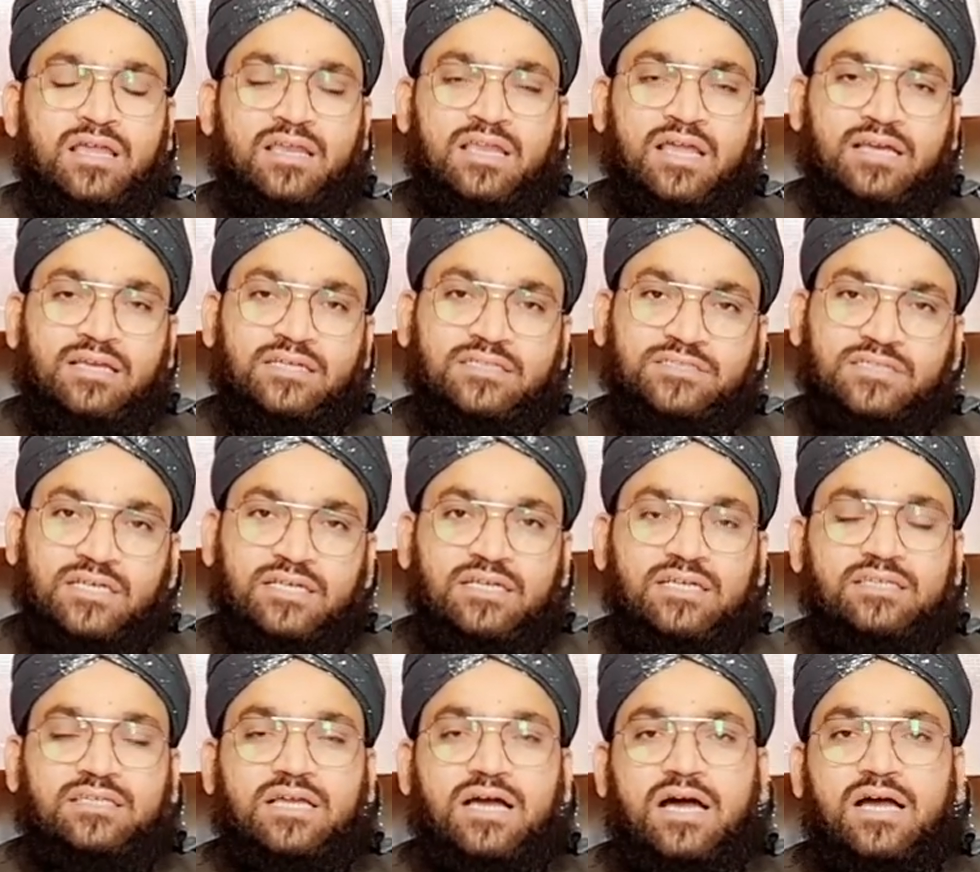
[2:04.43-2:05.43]
ना ये
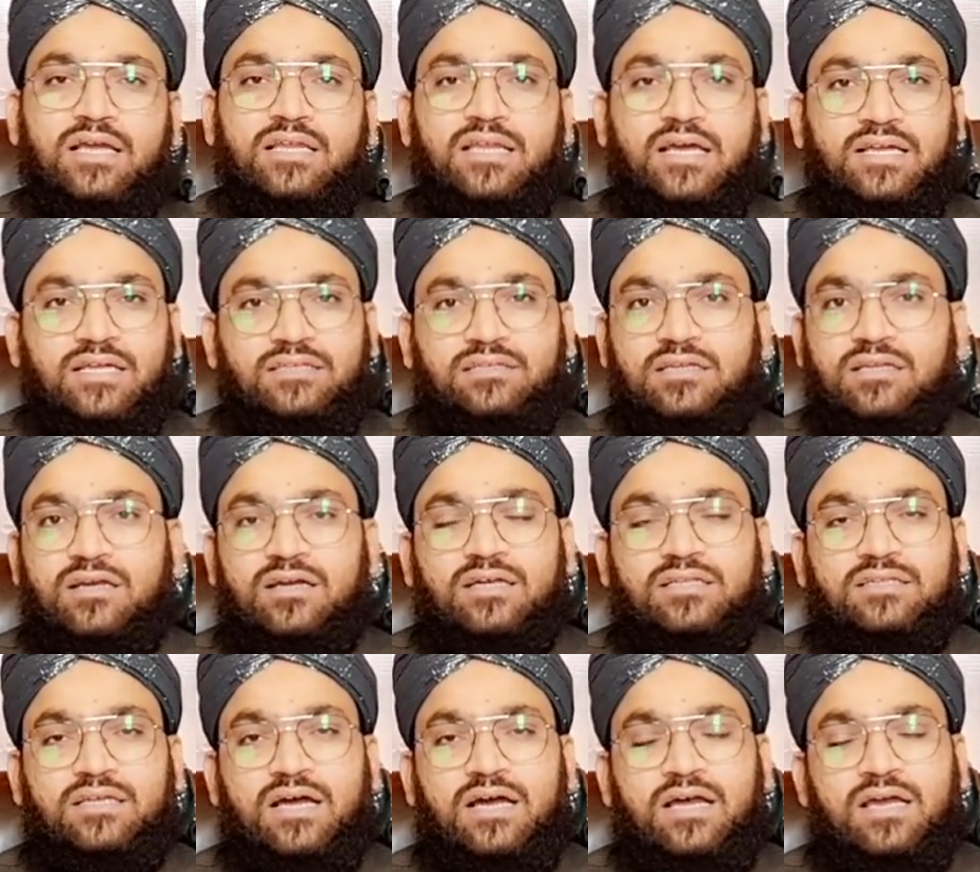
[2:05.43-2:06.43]
शरीयत का है ना ये
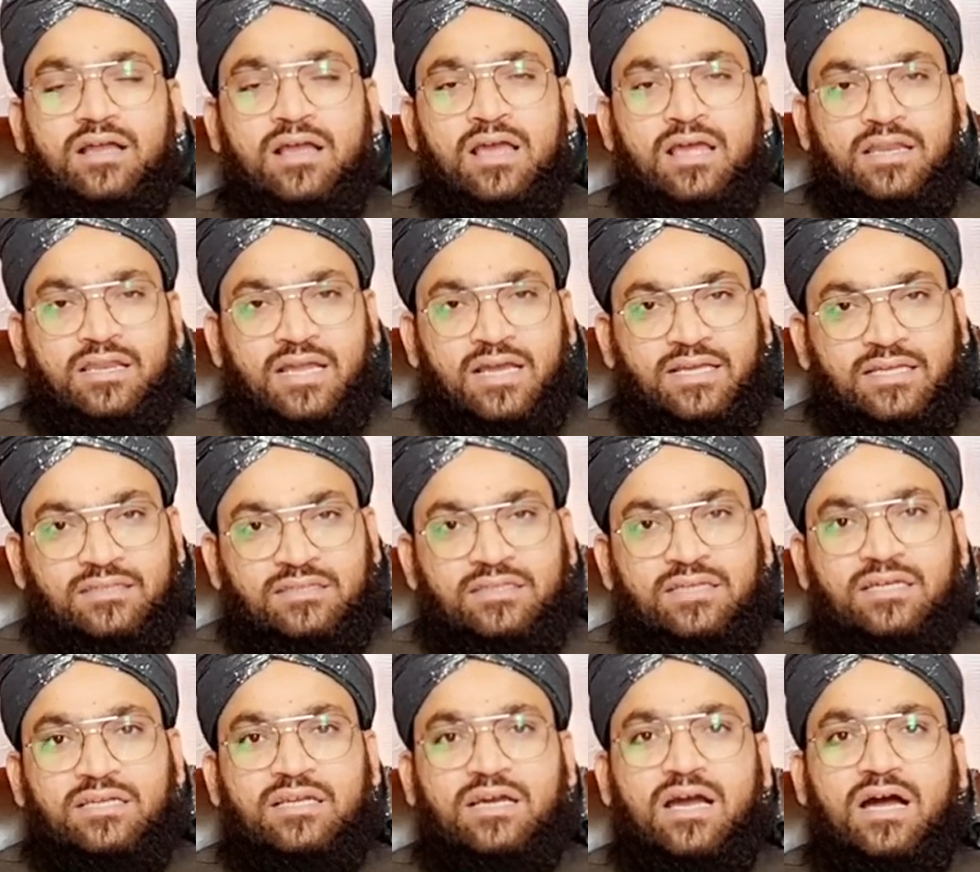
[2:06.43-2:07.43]
तरीक़त का है ना ये
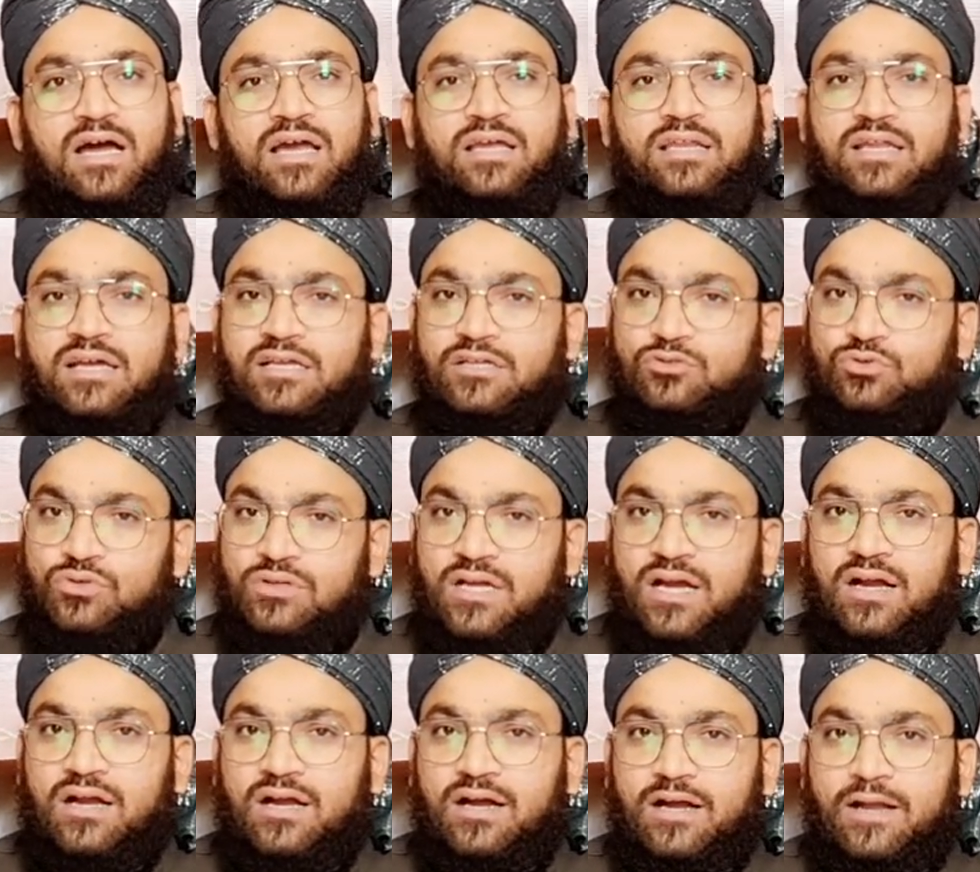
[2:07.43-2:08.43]
दीन का है ना ये
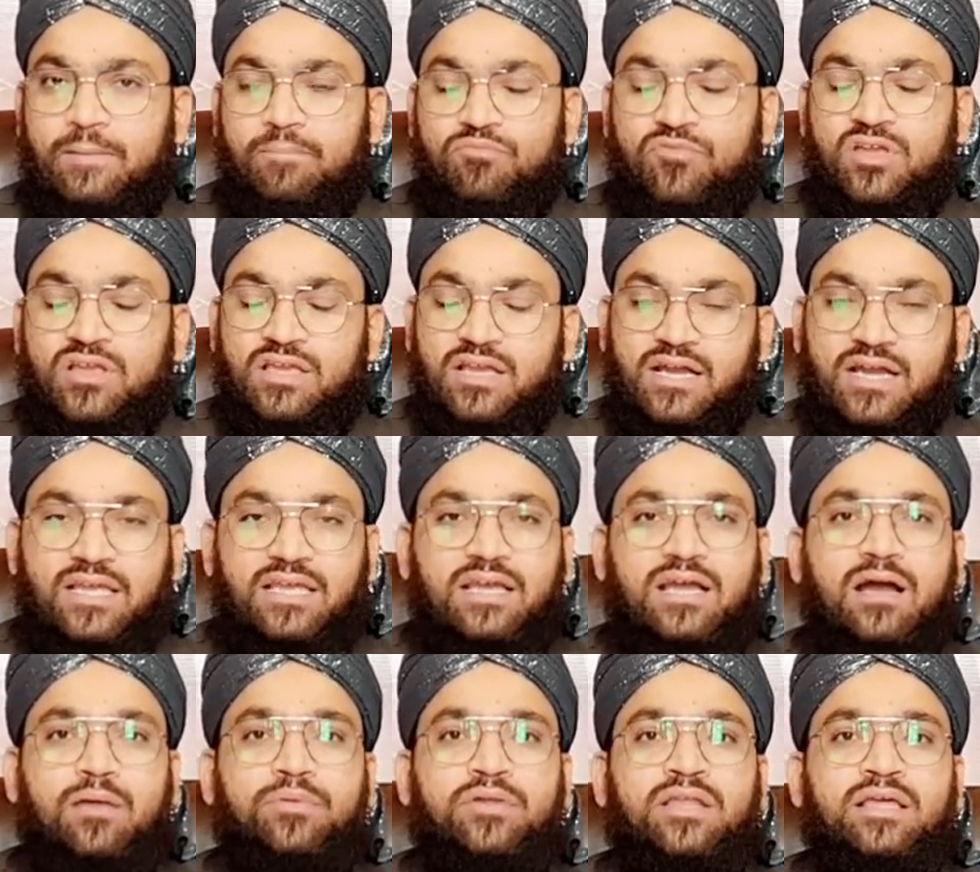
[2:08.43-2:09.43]
दुनिया का है ये कहीं
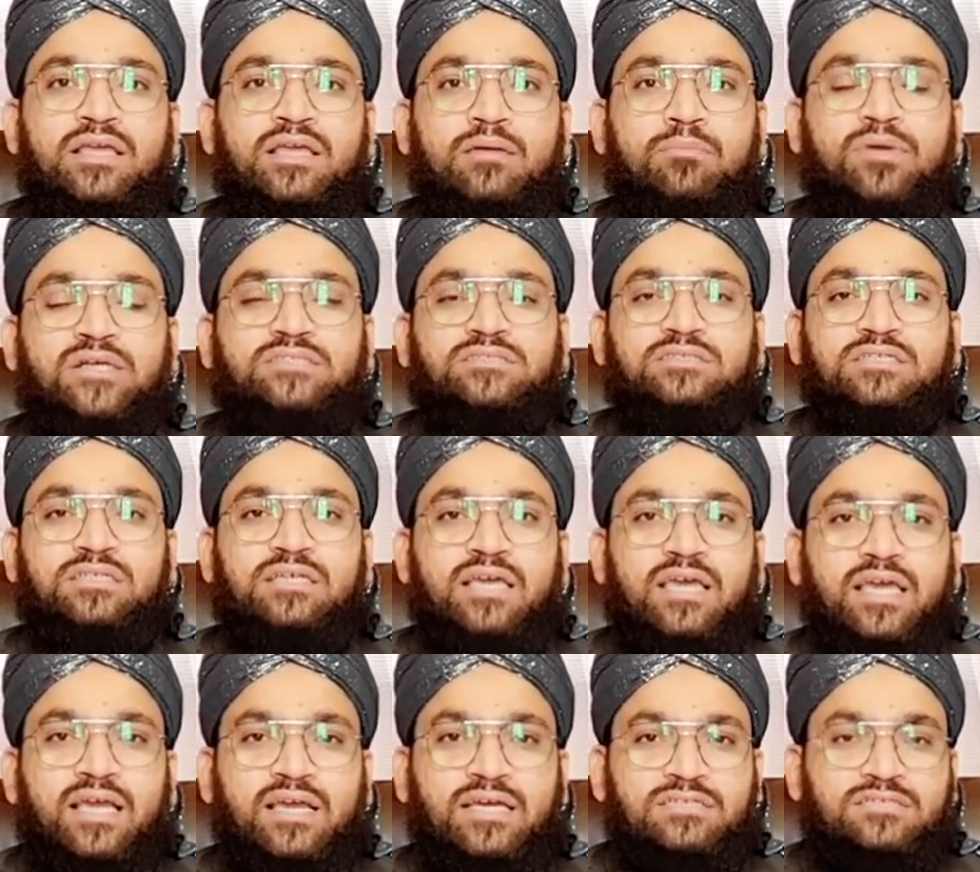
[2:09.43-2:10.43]
का भी नहीं है बस ये
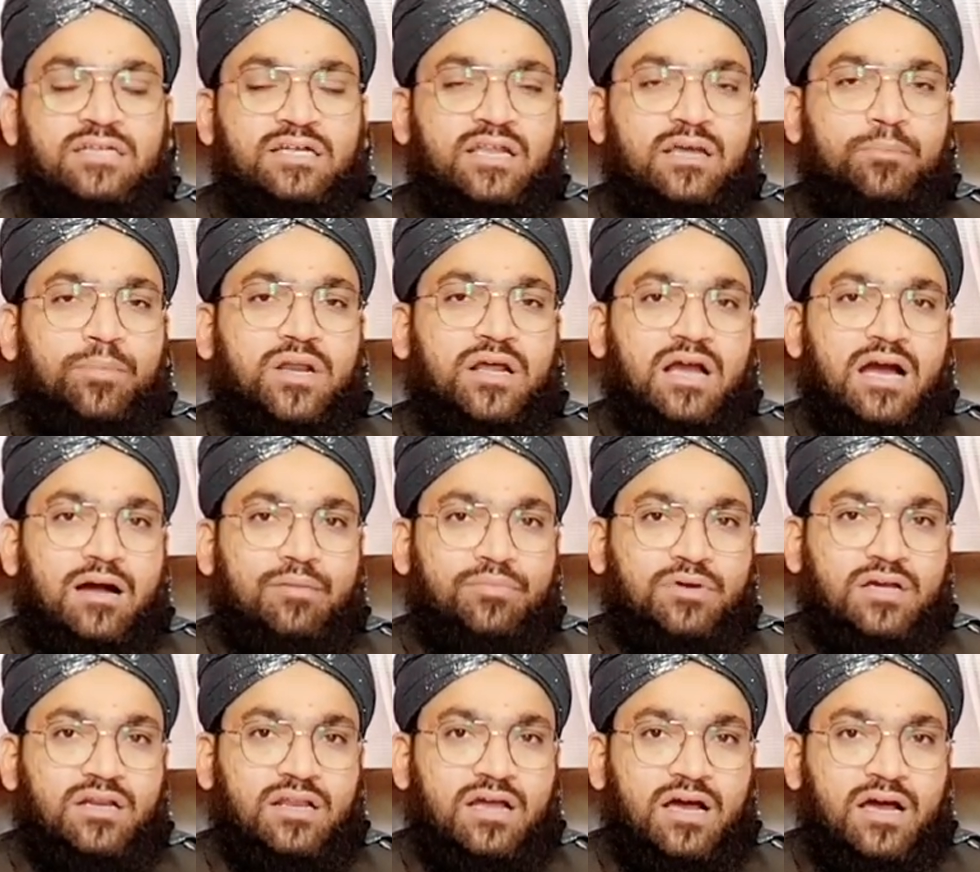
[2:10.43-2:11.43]
एक एजेंडे पर काम
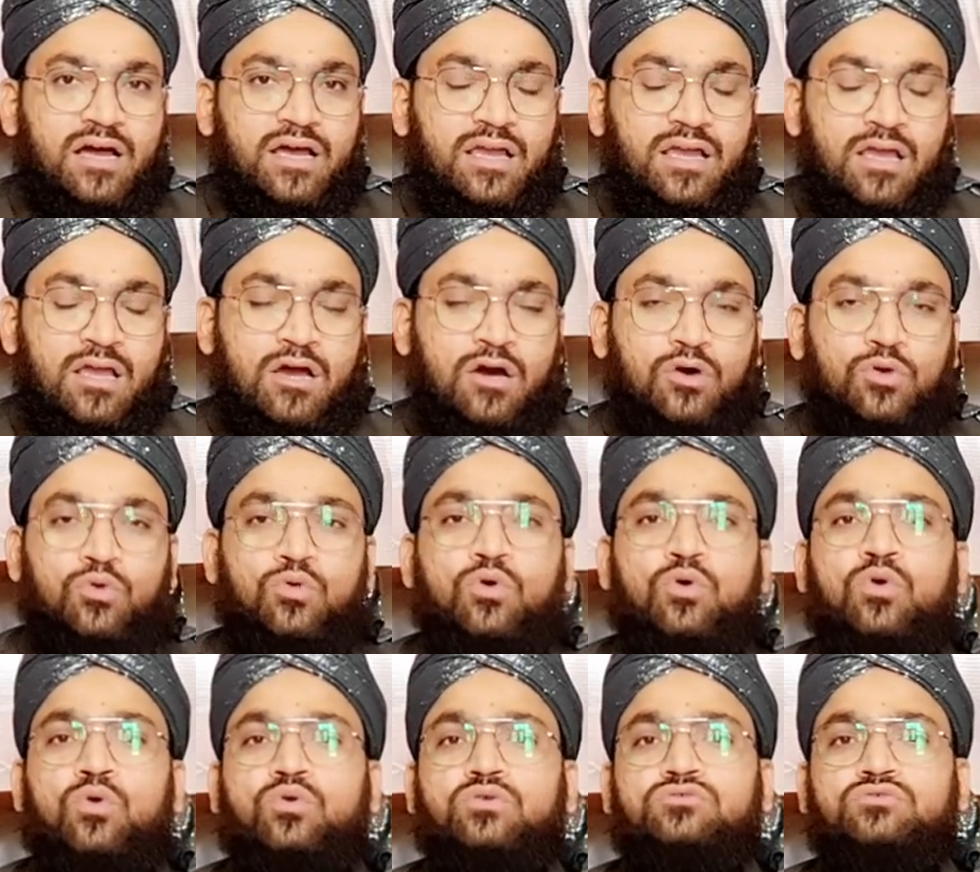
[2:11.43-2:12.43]
कर रहा है और
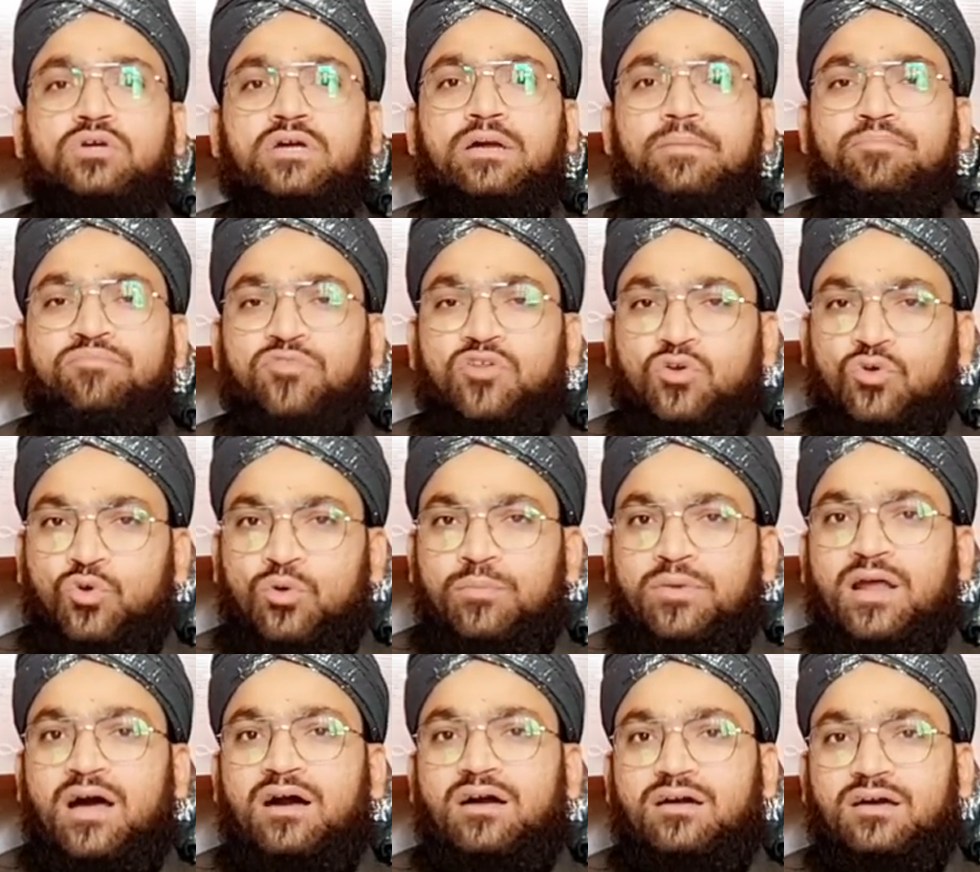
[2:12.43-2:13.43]
लोगों को जो है
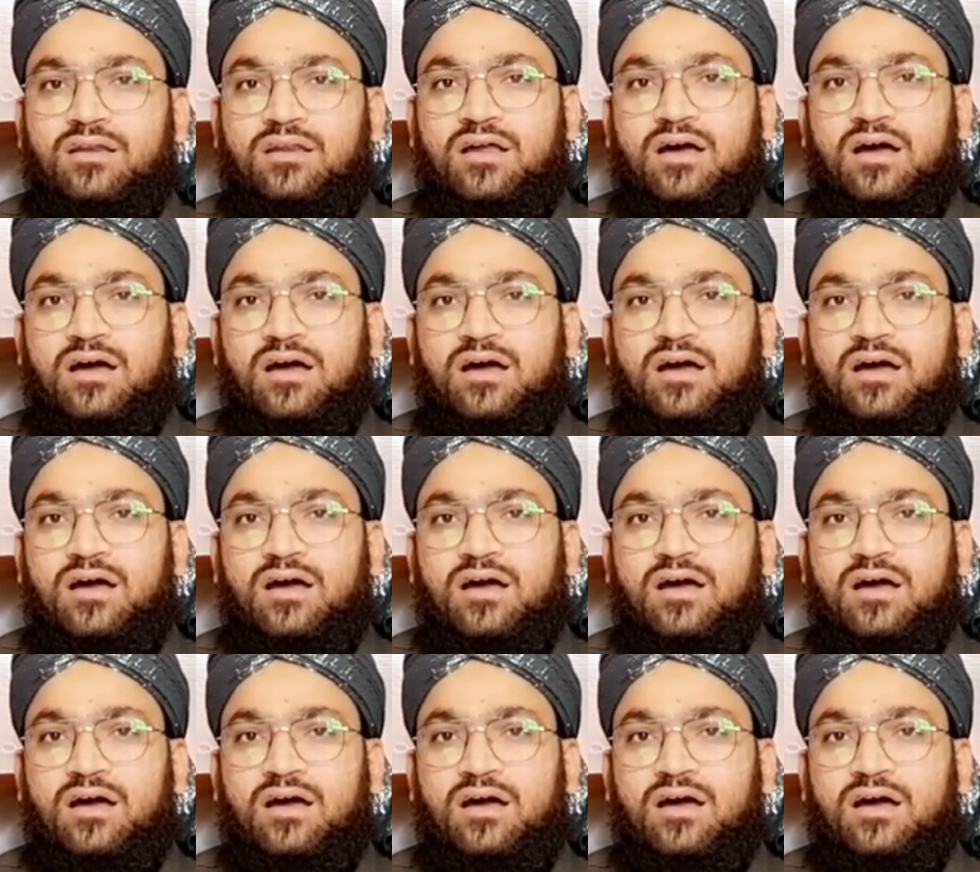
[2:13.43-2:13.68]
गुमराह कर रहा